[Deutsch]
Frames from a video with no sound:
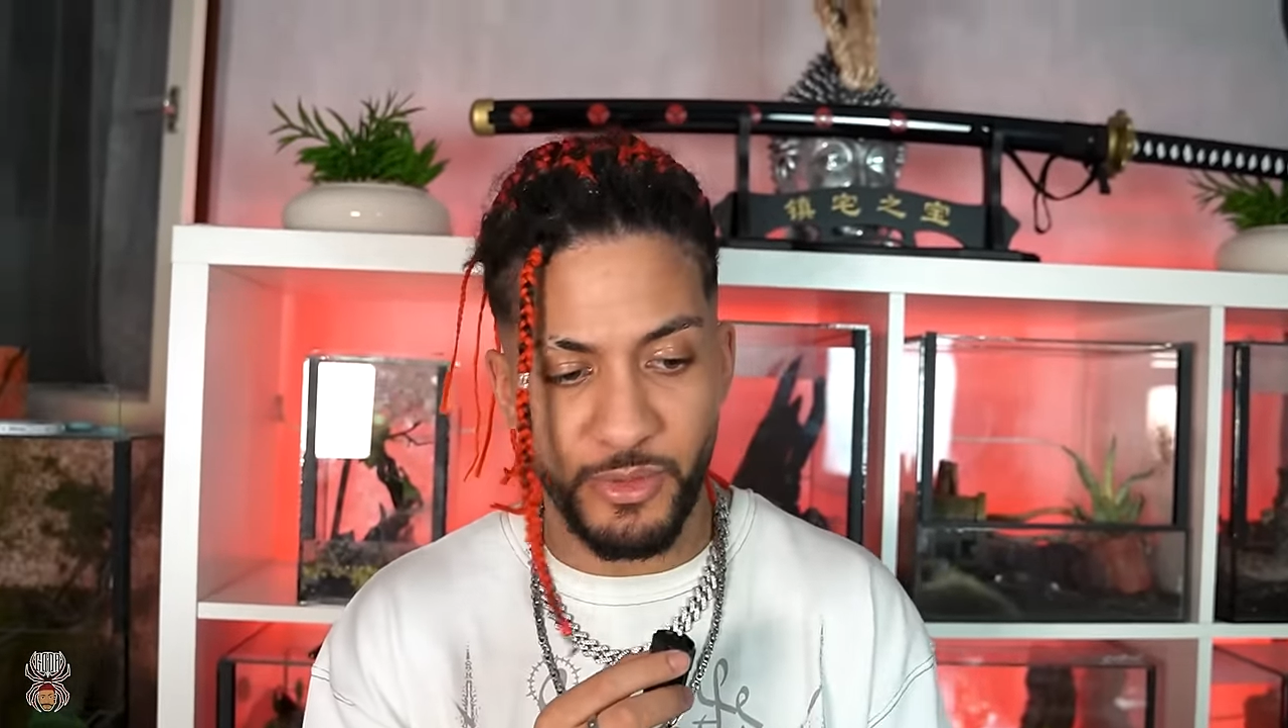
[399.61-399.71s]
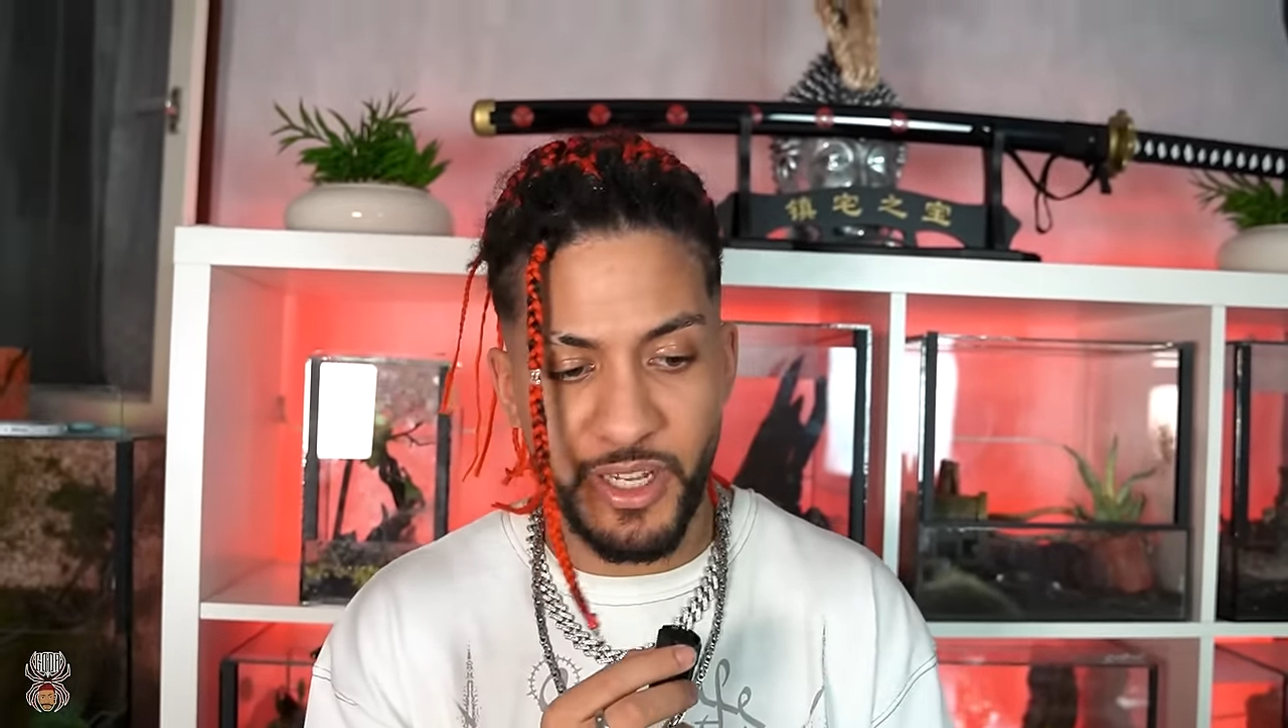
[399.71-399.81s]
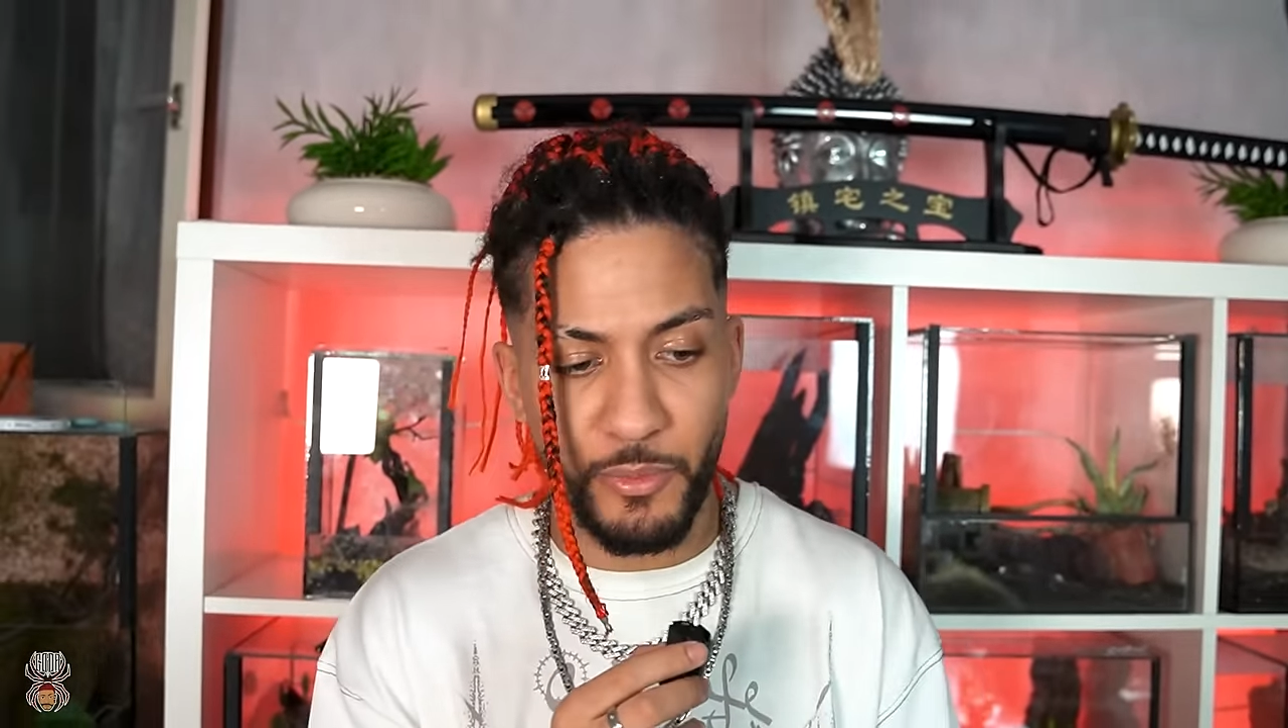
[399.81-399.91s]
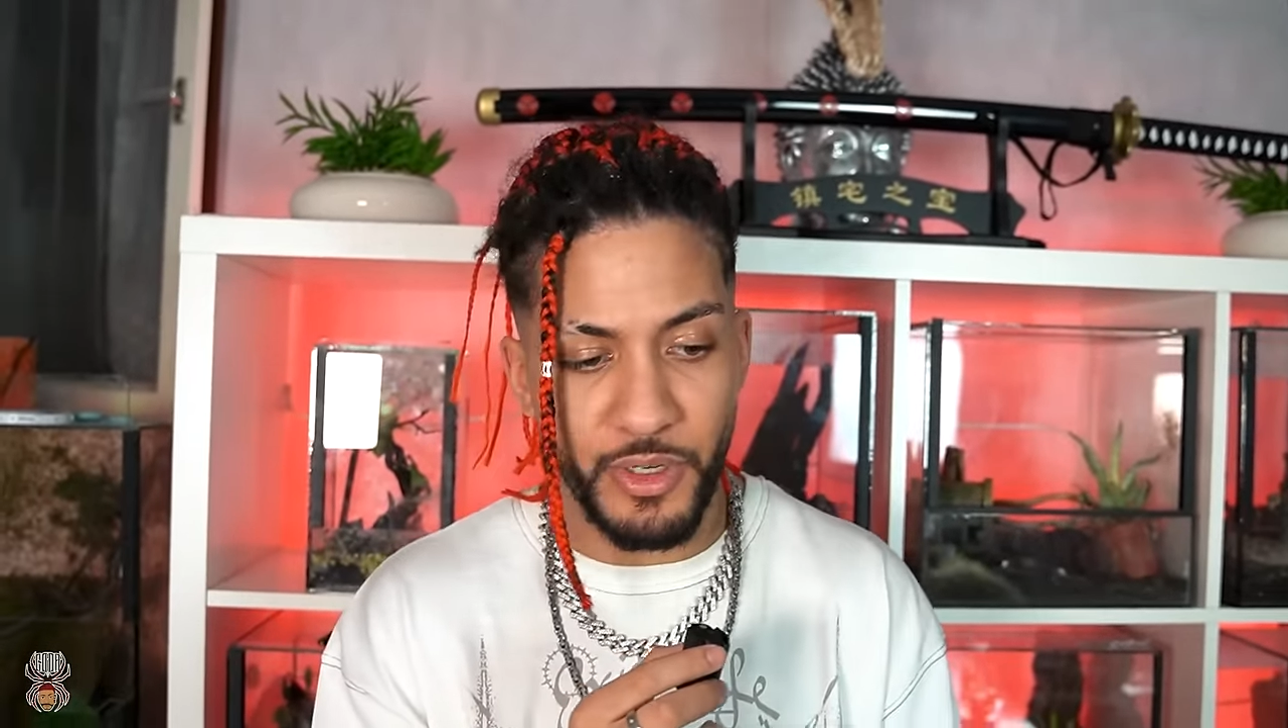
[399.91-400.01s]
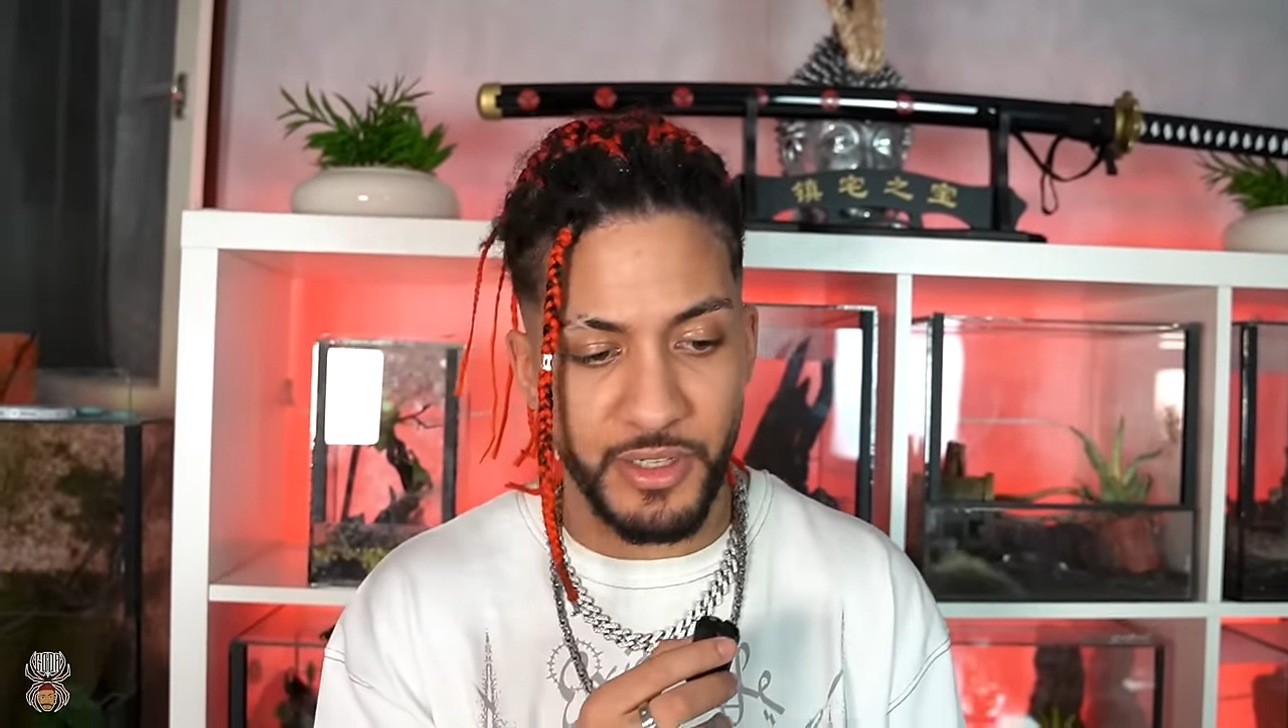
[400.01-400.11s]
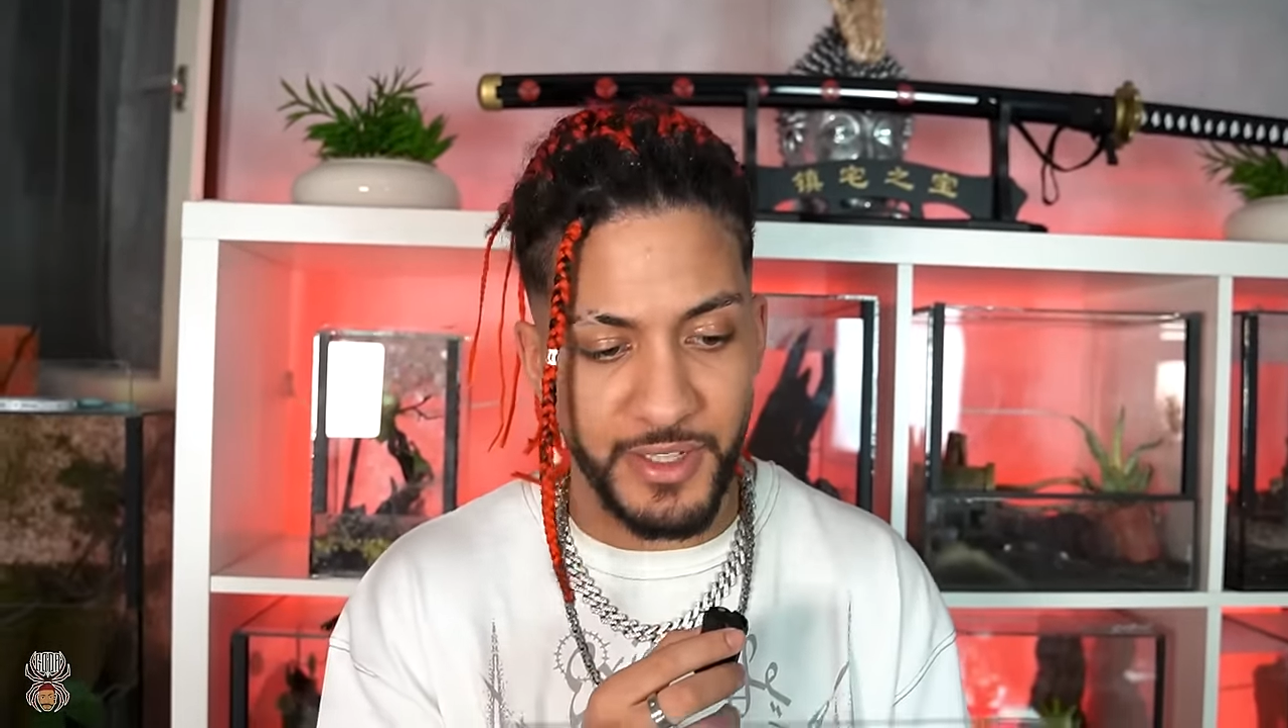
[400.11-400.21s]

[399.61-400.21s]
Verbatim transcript: zu einem Monat